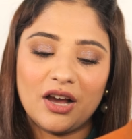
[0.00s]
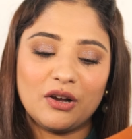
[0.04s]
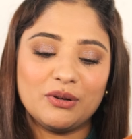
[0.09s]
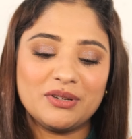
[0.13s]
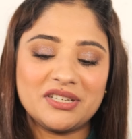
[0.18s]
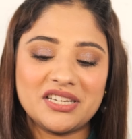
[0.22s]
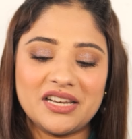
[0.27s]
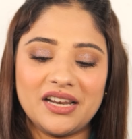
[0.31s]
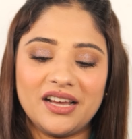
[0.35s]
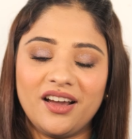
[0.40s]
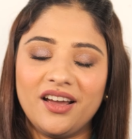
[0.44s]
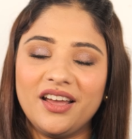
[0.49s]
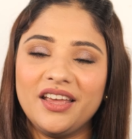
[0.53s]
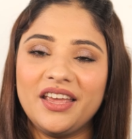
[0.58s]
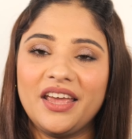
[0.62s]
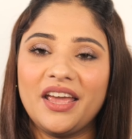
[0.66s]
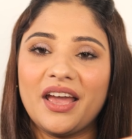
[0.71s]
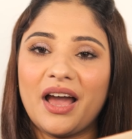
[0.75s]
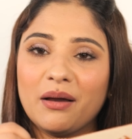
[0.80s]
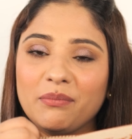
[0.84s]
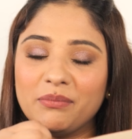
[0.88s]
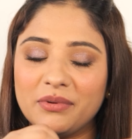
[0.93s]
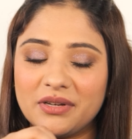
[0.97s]
मुझे लगा ये
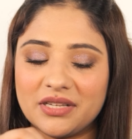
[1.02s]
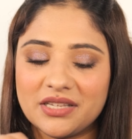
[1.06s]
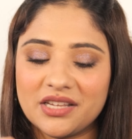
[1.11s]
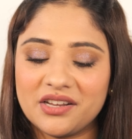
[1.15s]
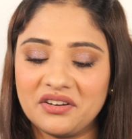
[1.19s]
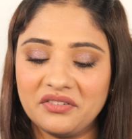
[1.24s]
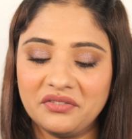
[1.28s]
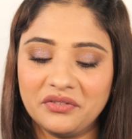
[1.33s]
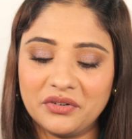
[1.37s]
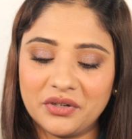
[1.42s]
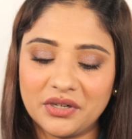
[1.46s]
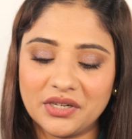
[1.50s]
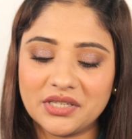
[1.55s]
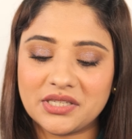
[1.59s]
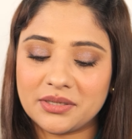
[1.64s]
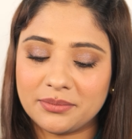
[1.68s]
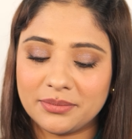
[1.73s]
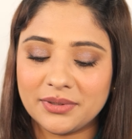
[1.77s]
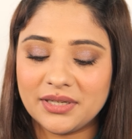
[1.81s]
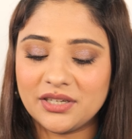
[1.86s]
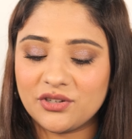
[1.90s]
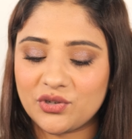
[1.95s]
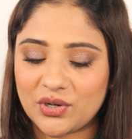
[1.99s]
यहाँ पे से
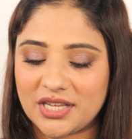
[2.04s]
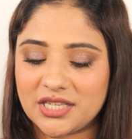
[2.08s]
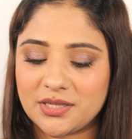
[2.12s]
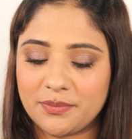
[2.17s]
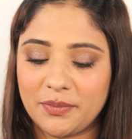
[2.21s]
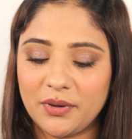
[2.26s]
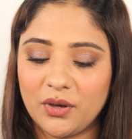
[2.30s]
रिवर्सिबल ड्रेस